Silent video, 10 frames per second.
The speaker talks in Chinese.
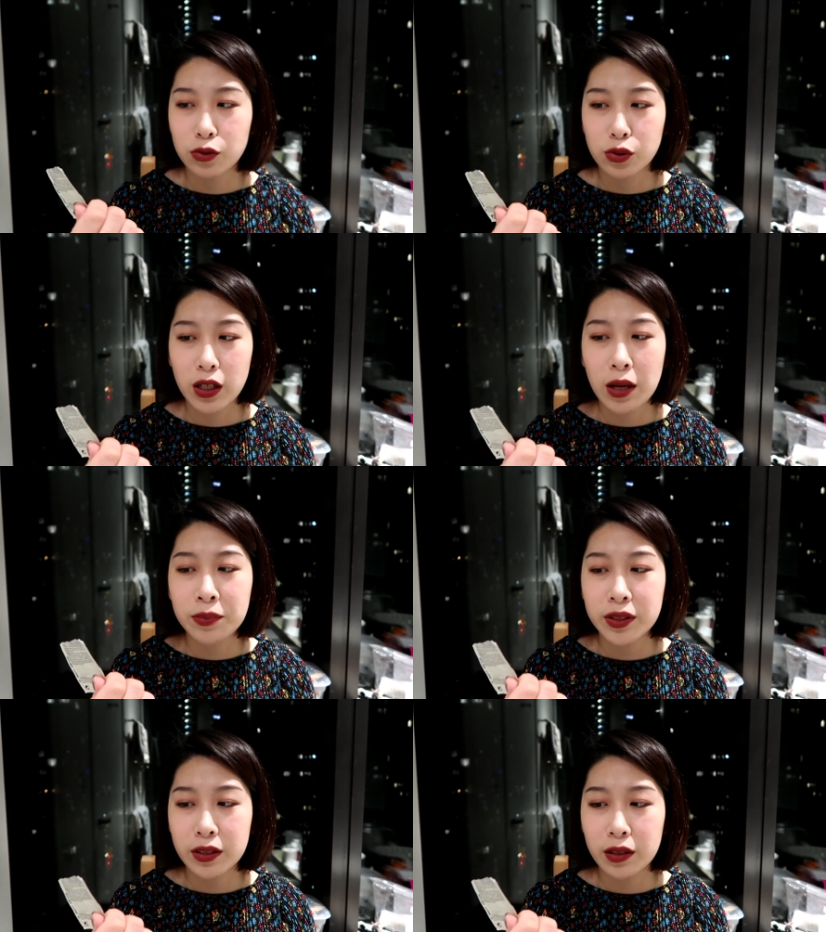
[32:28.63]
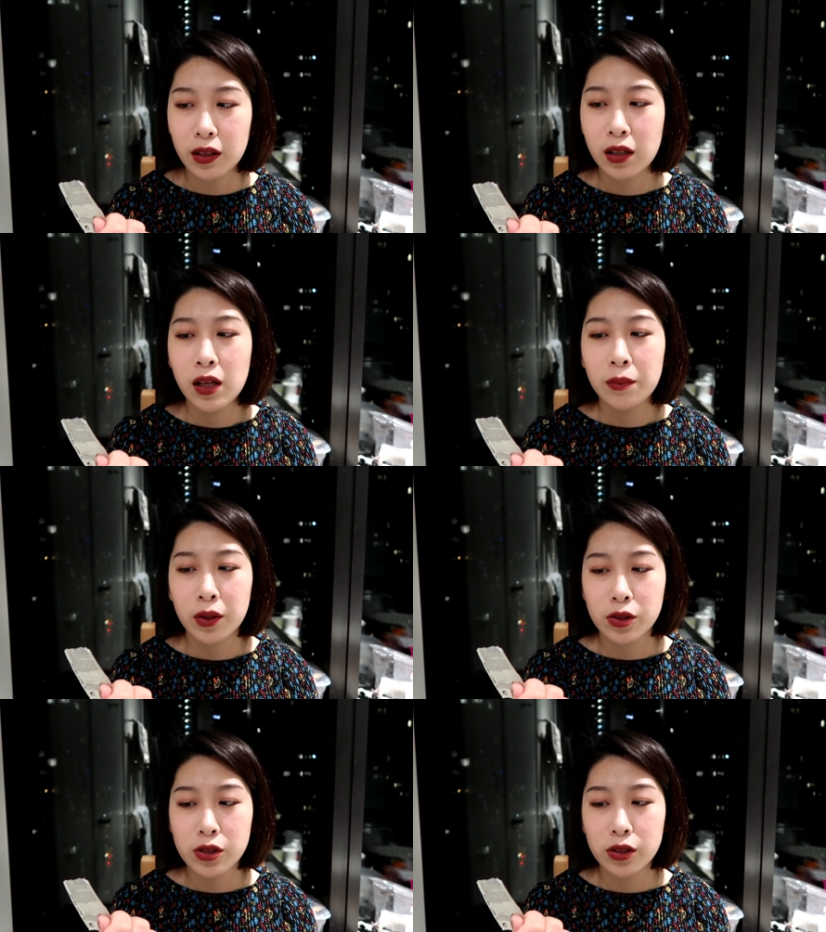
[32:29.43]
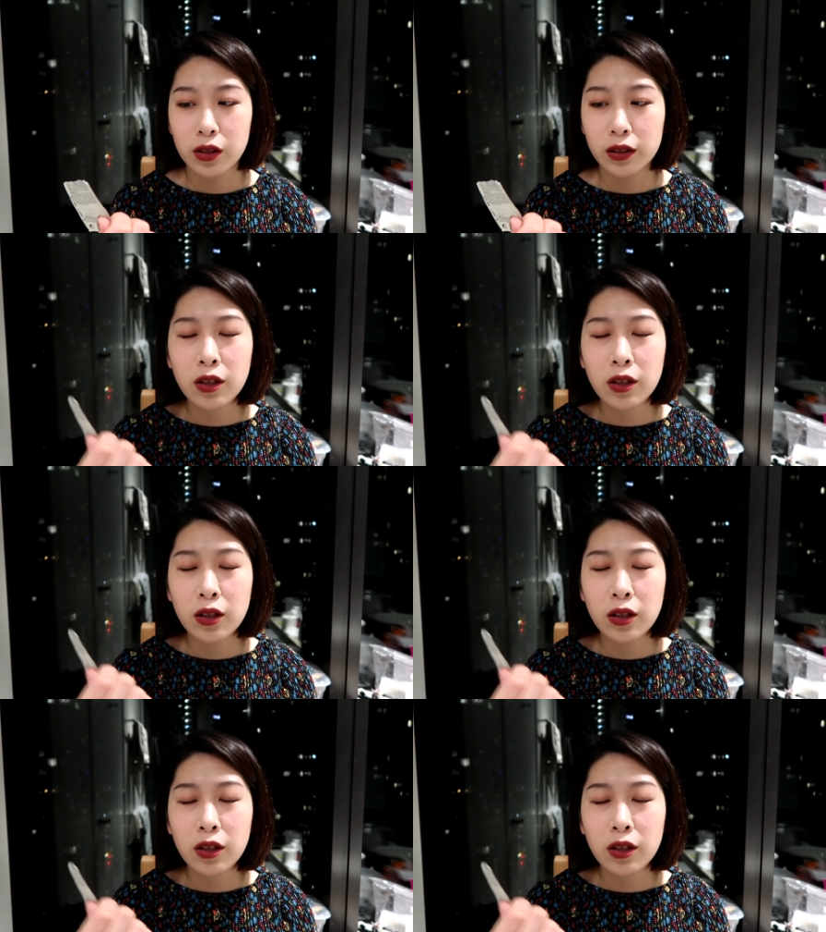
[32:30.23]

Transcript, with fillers: 他说干皮比较适合，